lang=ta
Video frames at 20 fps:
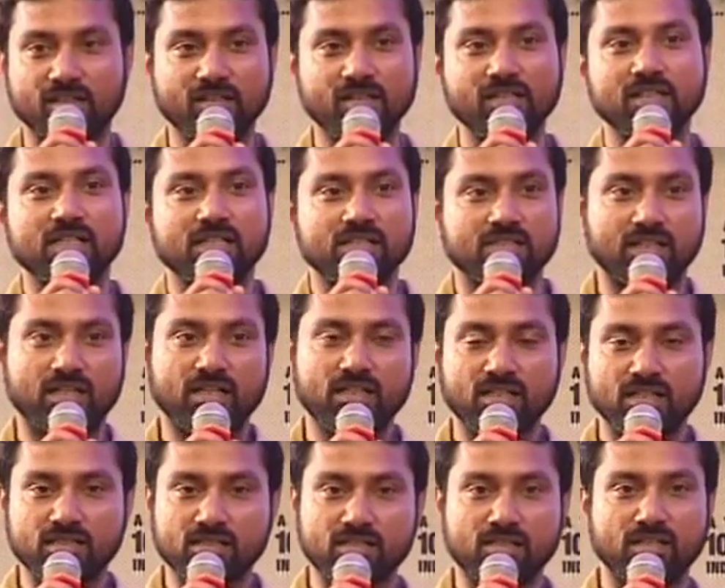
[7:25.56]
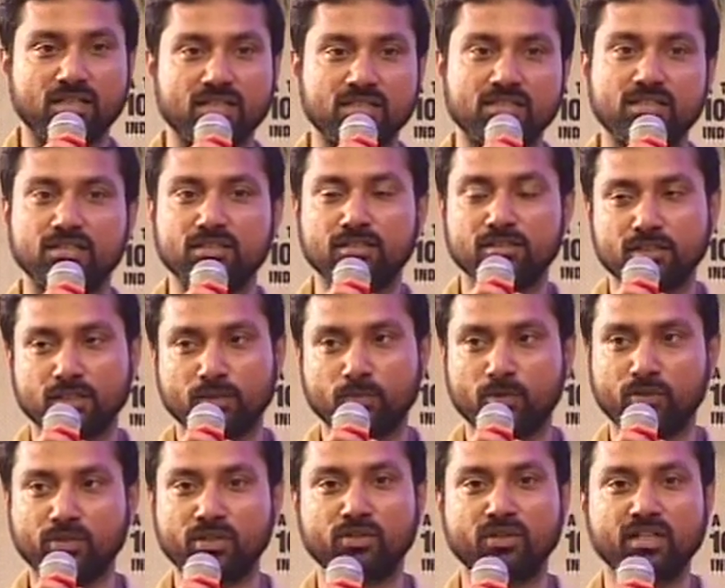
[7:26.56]
எல்லாம் சார்ட்ட அசிஸ்டண்ட்டாக
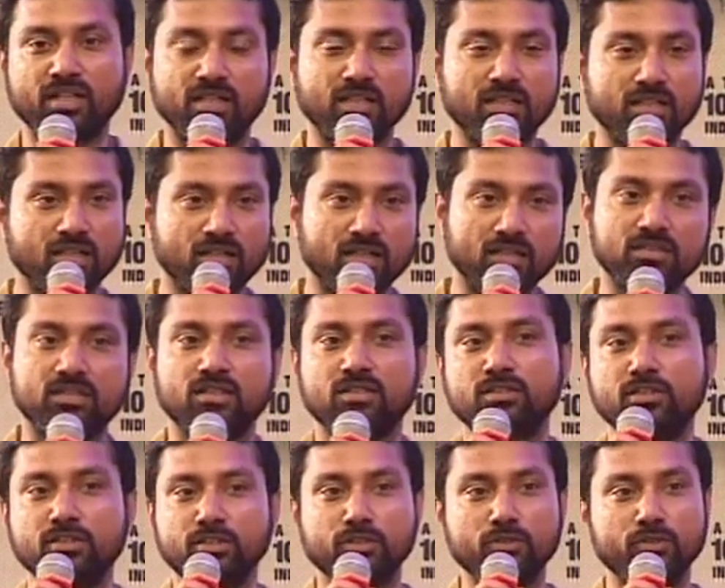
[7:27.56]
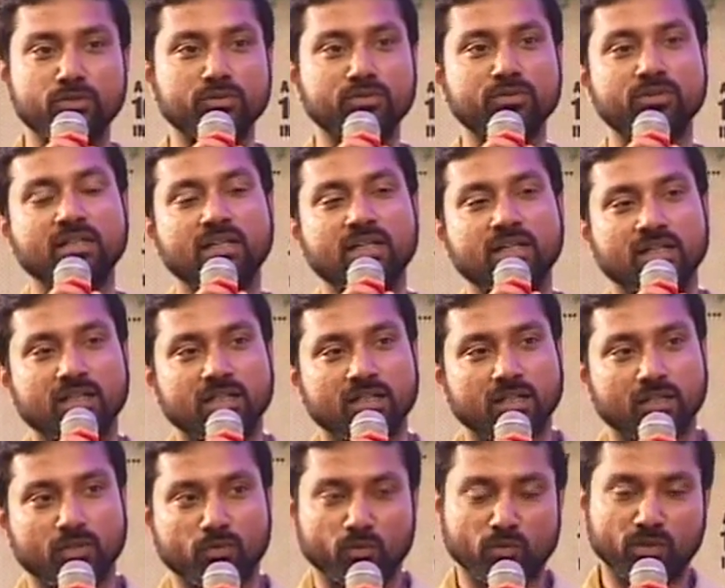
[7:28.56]
சேர்ந்ததுக்கப்புறம் என்னோடய எல்லா தகுதிகளுக்கும்
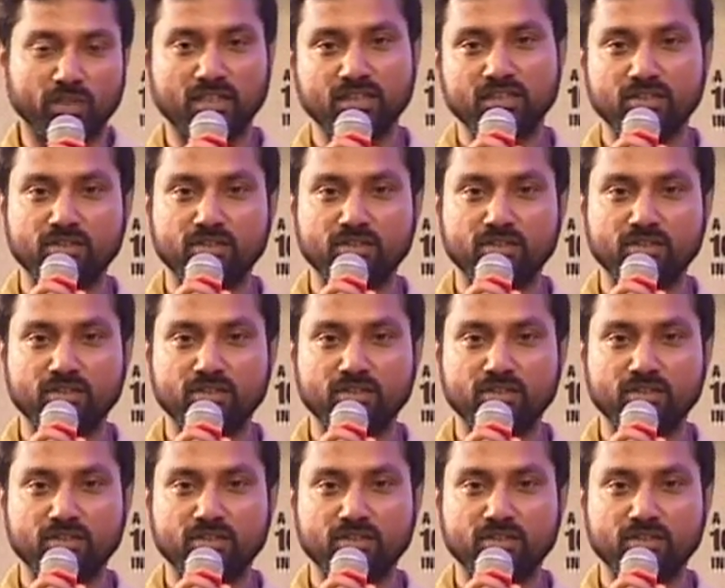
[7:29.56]
ஒரே